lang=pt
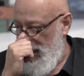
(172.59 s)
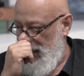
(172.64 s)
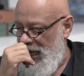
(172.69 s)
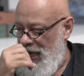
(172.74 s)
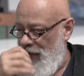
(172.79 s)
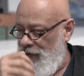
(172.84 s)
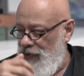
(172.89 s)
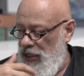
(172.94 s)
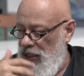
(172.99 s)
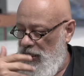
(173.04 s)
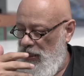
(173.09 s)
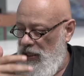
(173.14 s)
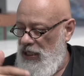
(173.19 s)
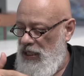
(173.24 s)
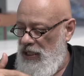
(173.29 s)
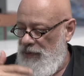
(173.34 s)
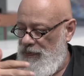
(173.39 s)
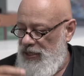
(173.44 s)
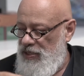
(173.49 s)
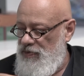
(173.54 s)
é claro
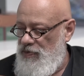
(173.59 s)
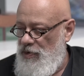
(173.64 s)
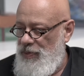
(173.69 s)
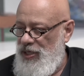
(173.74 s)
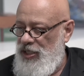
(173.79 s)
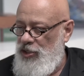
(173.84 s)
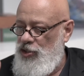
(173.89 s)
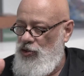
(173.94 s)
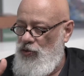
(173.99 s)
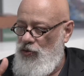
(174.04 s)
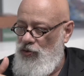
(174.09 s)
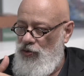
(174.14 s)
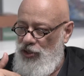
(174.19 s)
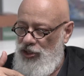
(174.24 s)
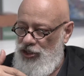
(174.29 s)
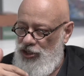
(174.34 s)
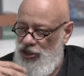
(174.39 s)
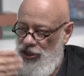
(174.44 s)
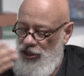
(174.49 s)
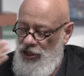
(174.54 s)
que, principalmente
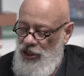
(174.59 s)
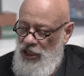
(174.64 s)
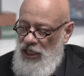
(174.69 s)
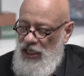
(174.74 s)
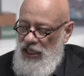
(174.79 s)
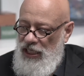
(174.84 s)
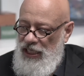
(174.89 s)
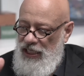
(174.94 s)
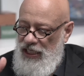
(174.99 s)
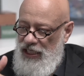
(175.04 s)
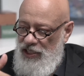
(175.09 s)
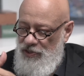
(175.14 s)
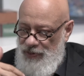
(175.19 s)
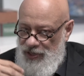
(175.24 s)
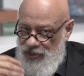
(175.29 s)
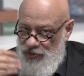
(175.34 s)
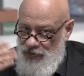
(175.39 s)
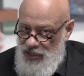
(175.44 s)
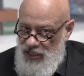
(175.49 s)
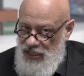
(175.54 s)
hoje, em que as
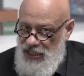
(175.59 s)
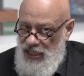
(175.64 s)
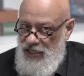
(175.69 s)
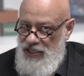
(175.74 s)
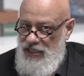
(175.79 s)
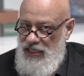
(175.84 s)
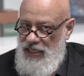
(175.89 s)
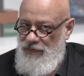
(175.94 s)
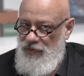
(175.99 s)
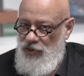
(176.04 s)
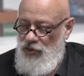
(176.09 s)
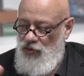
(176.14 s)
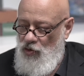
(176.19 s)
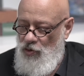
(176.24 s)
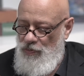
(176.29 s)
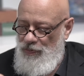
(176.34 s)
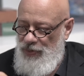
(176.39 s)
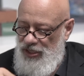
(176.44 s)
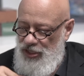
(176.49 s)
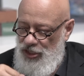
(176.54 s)
pessoas têm que ser muito
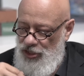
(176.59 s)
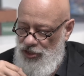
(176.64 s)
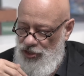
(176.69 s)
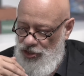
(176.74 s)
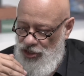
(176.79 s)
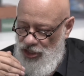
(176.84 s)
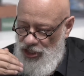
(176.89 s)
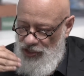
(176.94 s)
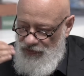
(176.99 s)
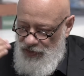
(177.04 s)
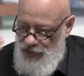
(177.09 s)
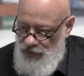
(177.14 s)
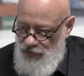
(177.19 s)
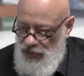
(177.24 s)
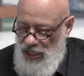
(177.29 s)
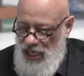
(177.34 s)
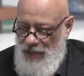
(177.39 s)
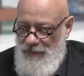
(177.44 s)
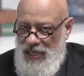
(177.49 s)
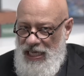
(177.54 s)
competitivas, o
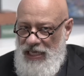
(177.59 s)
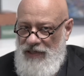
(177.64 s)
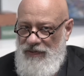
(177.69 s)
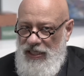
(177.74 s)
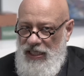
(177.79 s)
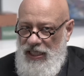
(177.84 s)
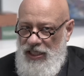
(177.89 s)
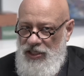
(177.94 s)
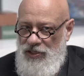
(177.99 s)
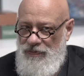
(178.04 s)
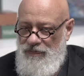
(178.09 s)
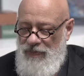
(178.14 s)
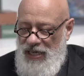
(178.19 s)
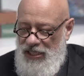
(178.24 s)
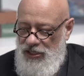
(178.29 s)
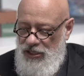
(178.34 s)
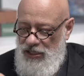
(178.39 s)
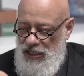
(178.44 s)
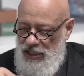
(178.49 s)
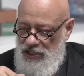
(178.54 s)
trabalho é grande
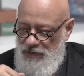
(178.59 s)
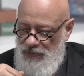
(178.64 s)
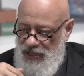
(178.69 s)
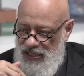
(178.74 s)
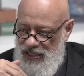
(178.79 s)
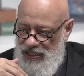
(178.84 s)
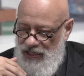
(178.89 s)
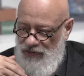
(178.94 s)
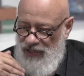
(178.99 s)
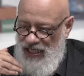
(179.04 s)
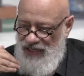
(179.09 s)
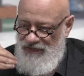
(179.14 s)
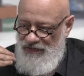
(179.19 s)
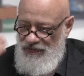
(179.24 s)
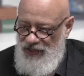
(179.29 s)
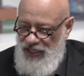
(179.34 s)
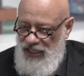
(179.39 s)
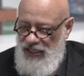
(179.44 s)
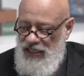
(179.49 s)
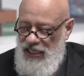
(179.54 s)
parte da dimensão da
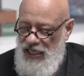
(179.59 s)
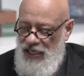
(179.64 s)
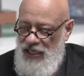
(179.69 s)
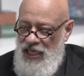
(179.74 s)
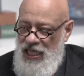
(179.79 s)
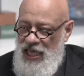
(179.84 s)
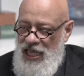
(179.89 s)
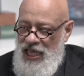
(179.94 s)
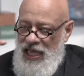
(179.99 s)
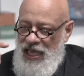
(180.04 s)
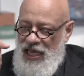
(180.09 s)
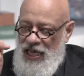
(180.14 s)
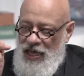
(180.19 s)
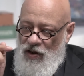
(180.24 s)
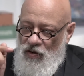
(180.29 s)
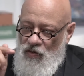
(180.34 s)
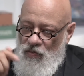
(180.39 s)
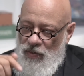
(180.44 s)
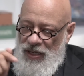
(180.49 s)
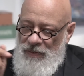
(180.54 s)
vida,
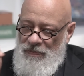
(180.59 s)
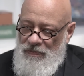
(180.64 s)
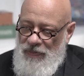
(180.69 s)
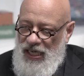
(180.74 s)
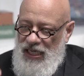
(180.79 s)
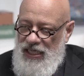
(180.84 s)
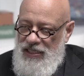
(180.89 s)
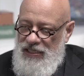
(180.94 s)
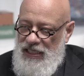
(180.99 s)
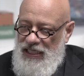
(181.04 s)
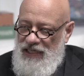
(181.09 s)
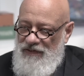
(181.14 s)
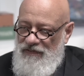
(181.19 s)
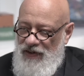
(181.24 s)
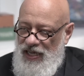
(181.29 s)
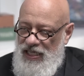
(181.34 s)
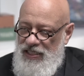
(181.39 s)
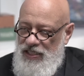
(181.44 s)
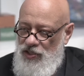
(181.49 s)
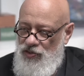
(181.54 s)
uma empresa que
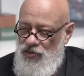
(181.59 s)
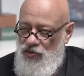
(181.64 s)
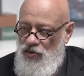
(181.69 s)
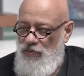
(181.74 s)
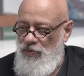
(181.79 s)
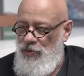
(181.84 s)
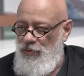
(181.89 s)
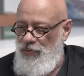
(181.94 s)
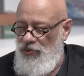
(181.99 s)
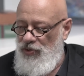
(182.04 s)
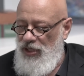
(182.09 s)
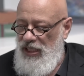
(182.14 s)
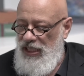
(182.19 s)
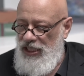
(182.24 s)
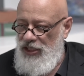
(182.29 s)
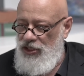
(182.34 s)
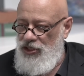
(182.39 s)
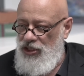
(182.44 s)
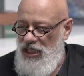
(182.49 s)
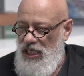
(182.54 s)
faz isso como
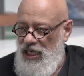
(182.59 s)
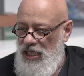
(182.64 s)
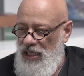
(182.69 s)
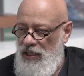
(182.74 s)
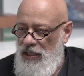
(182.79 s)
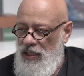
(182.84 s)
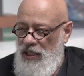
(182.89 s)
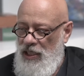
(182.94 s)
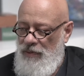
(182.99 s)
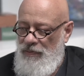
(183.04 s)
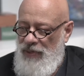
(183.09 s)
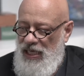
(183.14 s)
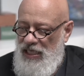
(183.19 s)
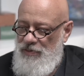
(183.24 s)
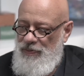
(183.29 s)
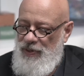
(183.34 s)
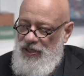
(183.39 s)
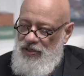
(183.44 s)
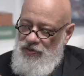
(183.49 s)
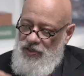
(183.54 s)
política para
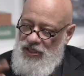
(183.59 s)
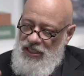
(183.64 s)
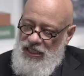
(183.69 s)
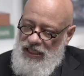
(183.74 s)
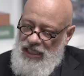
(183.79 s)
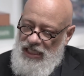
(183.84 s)
as pessoas